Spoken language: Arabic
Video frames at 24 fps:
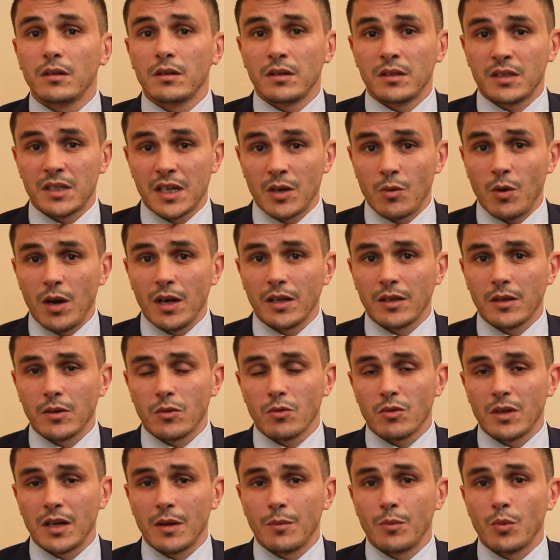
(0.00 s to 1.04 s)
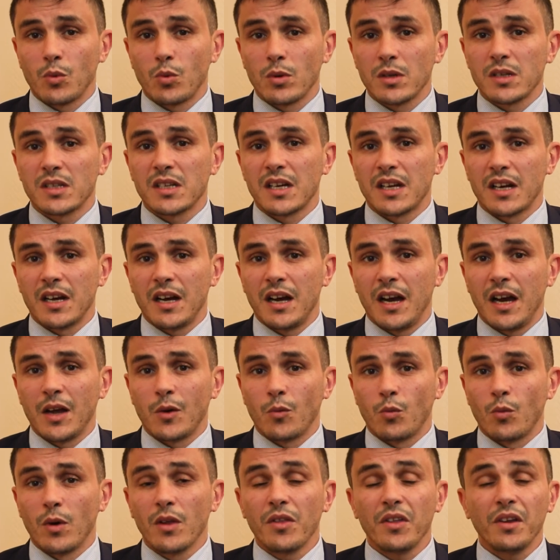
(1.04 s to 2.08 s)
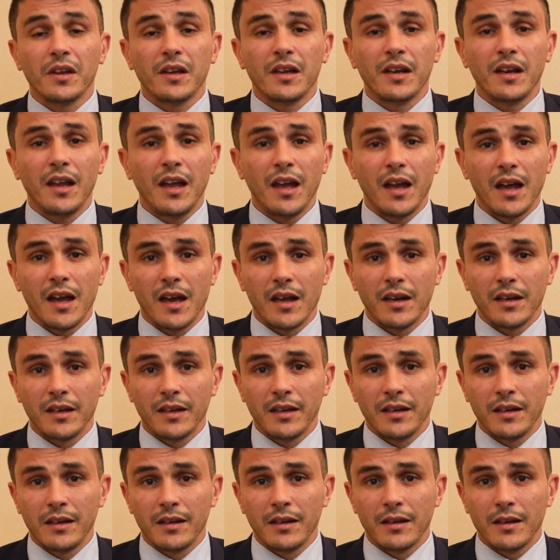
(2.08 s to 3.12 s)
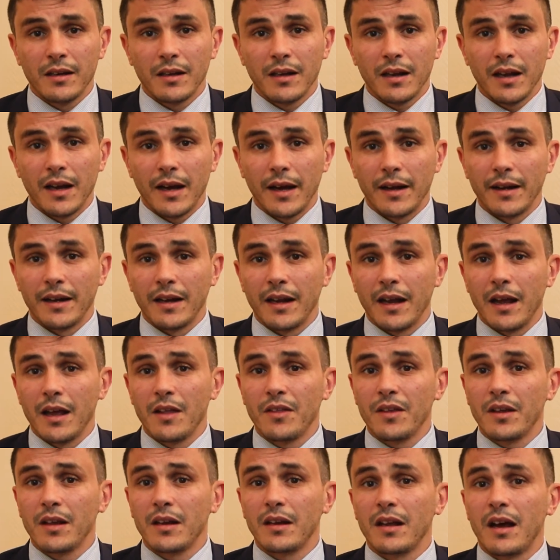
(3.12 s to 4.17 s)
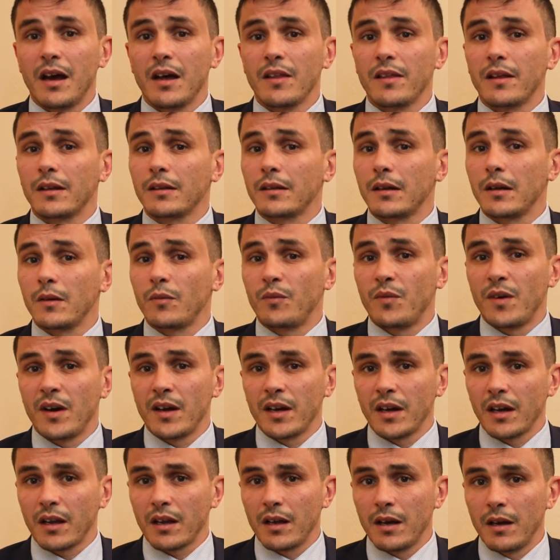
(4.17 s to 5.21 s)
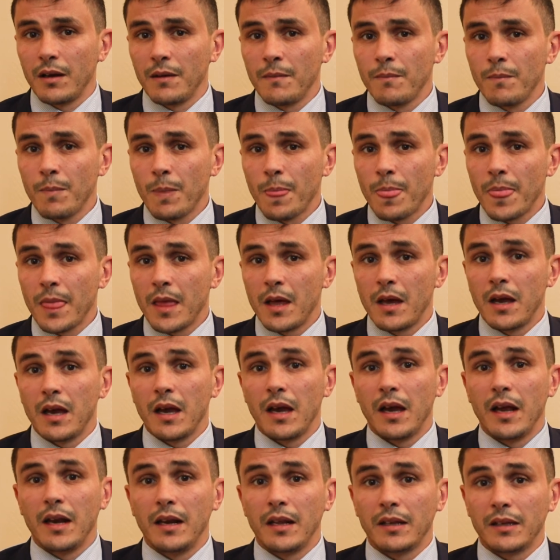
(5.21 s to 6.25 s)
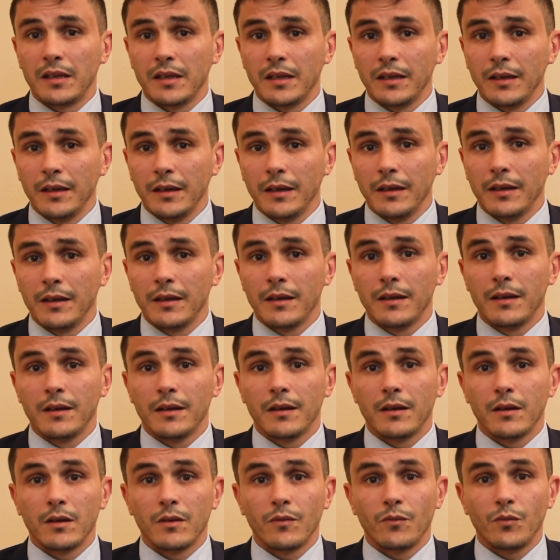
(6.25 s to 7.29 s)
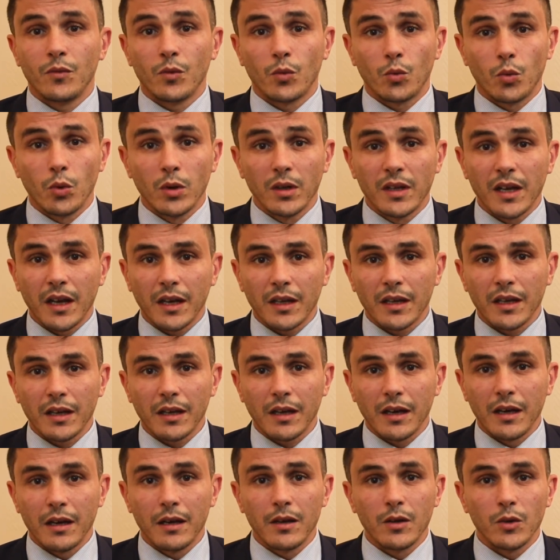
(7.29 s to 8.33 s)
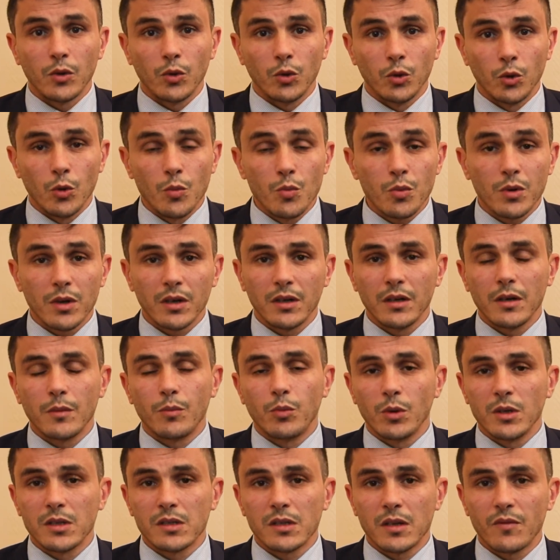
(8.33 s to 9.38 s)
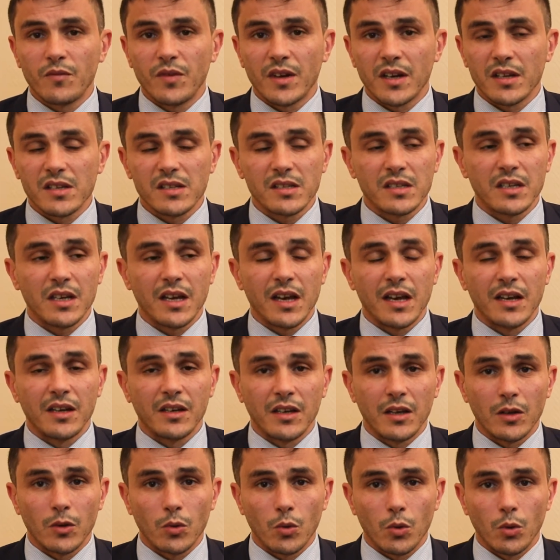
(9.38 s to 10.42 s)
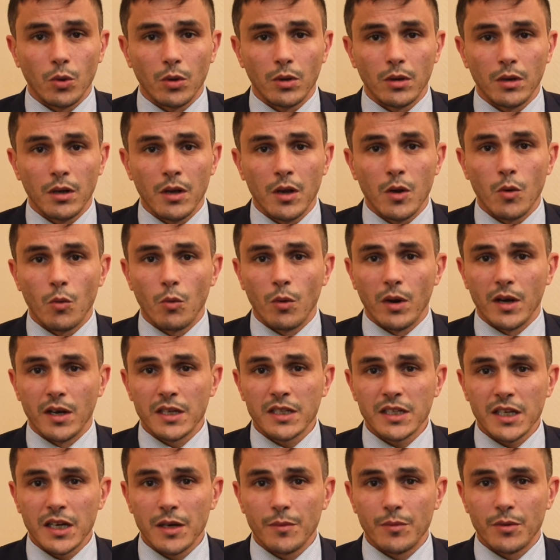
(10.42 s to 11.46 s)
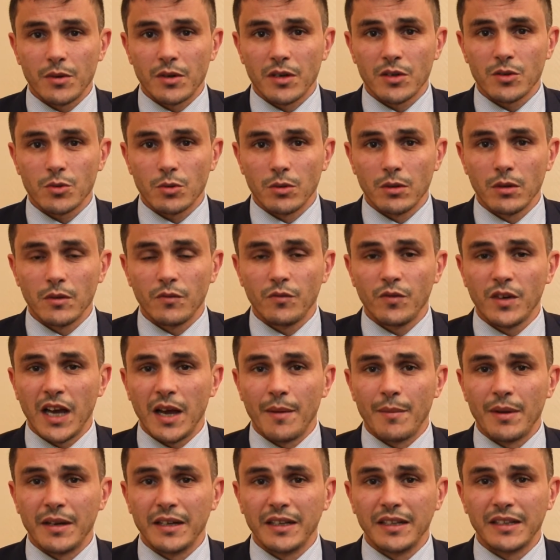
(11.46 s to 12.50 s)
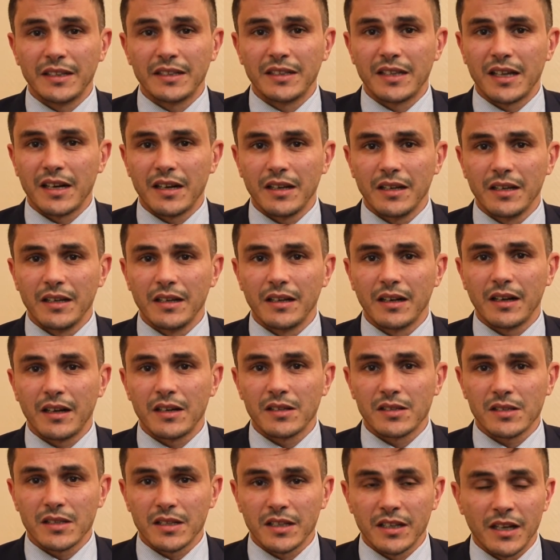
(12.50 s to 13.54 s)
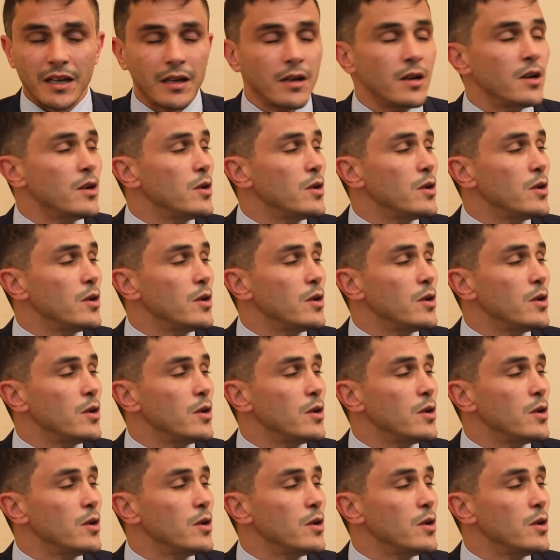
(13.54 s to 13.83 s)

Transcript: سيحدثنا بكل صراحة عن وضعه الحالي عن هذه اللحظات الفارقة التي في كل دقيقة يمكن للبوليس الفرنسي أن يدخل ويسحب الرجل في عملية ترحيل قصرية